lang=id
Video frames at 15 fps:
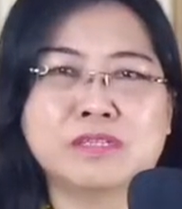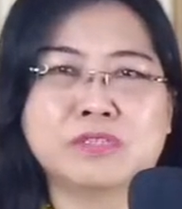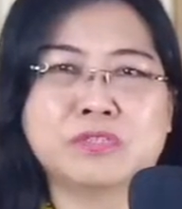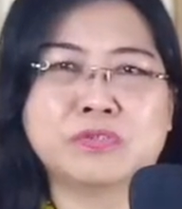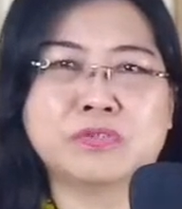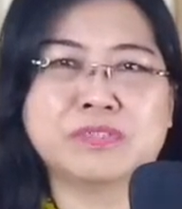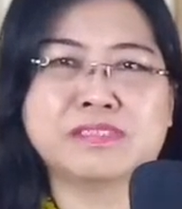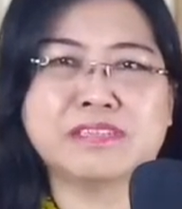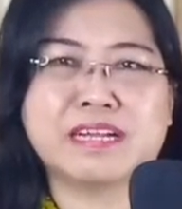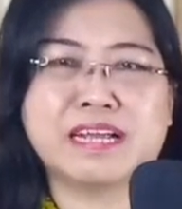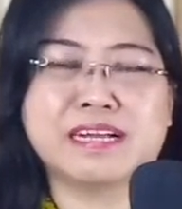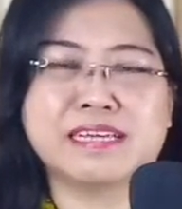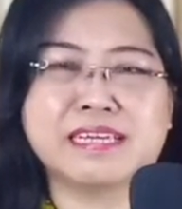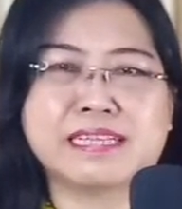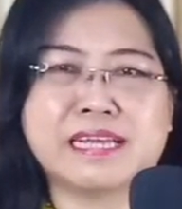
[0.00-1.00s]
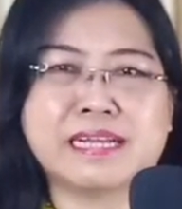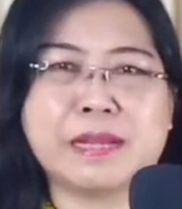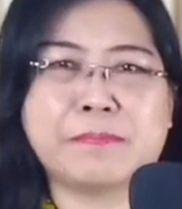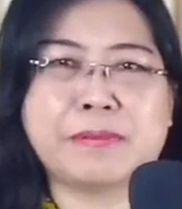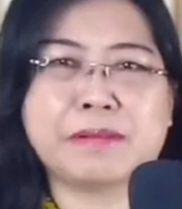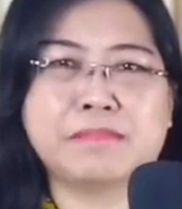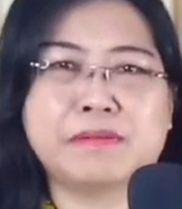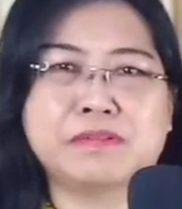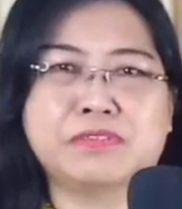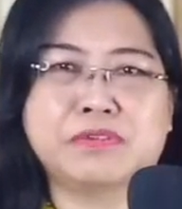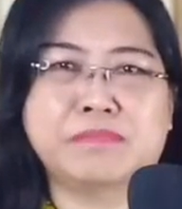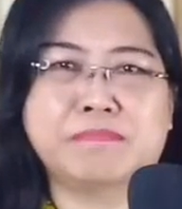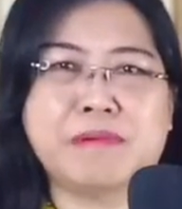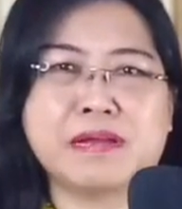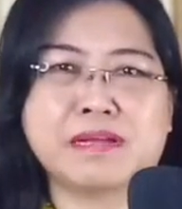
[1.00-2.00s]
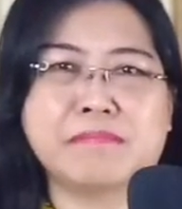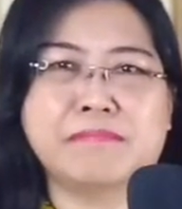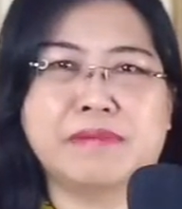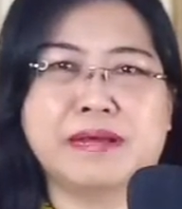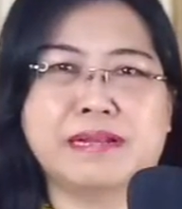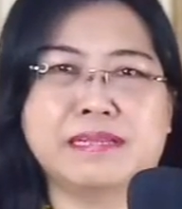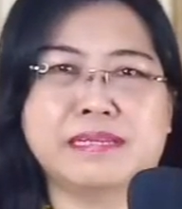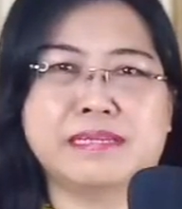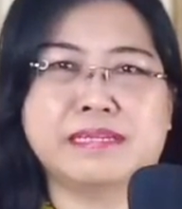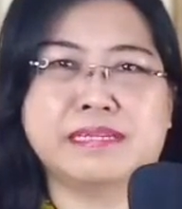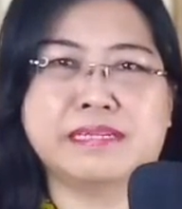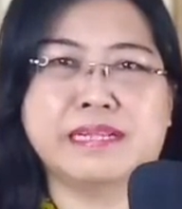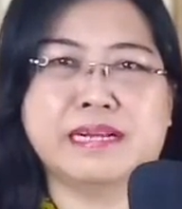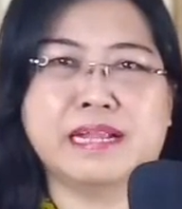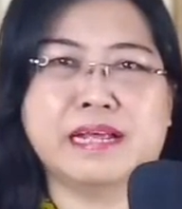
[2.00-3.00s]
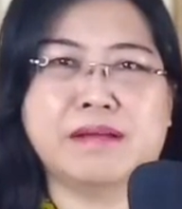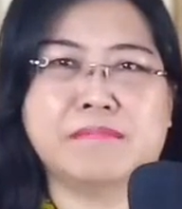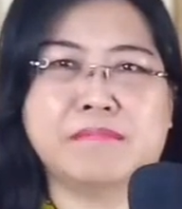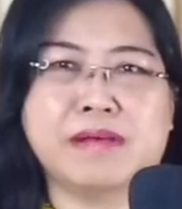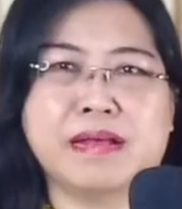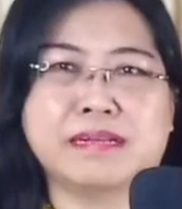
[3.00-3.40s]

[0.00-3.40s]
Sungguh senang kita dapat berjumpa kembali di dalam